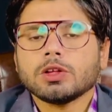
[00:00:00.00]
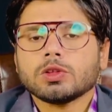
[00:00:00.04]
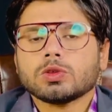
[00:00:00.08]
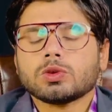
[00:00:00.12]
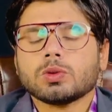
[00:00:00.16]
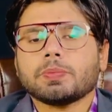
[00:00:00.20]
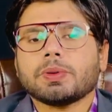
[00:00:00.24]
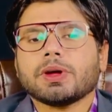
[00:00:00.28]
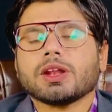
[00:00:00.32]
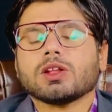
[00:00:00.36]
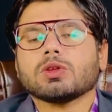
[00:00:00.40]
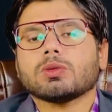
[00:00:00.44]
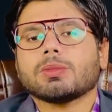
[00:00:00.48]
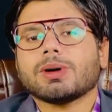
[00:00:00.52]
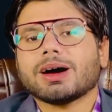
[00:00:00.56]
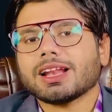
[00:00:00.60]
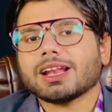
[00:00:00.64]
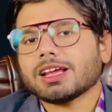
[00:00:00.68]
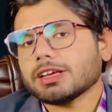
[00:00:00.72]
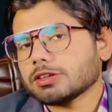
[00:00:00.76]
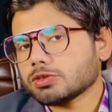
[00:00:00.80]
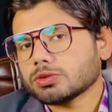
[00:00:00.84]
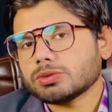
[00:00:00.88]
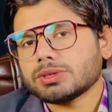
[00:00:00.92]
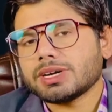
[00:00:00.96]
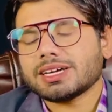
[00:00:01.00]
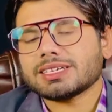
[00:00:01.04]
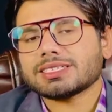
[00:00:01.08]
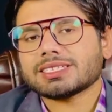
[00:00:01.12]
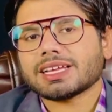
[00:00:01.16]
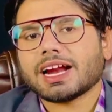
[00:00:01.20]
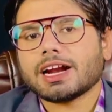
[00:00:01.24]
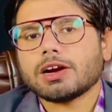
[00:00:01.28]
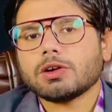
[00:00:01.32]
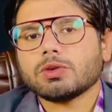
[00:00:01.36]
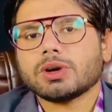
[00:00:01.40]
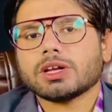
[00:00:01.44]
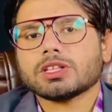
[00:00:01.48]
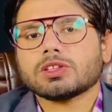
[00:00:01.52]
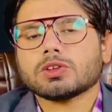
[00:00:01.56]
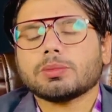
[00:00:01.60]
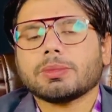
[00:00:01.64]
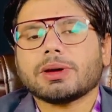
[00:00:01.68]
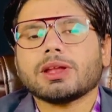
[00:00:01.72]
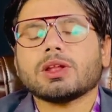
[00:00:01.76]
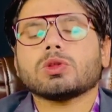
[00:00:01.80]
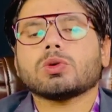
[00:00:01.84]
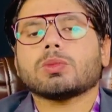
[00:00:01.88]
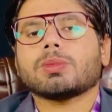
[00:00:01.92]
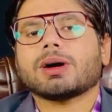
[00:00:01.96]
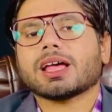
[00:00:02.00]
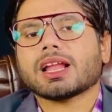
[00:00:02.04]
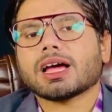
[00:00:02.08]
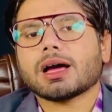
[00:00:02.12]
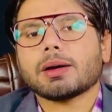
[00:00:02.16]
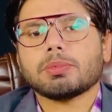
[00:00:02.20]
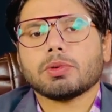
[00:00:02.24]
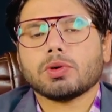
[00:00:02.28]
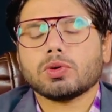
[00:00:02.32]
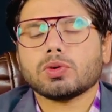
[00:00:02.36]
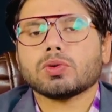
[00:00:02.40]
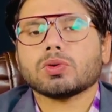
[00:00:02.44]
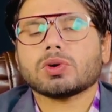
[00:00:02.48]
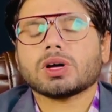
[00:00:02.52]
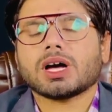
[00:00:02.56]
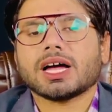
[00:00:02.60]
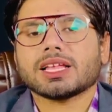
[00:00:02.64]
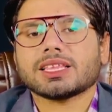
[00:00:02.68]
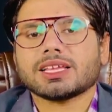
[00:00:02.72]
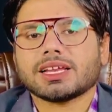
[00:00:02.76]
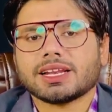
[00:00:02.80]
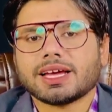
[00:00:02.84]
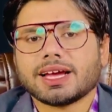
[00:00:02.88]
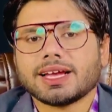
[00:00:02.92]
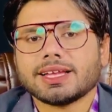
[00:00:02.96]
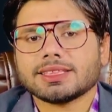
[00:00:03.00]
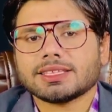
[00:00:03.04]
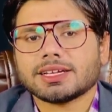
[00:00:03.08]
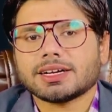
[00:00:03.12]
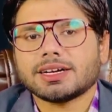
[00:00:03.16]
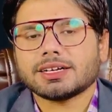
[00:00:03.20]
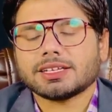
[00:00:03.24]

तो फिर दोबारा स्टूडेंट्स ऐड हुए तो मैंने दोबारा आप लोगों को कहा था नाइन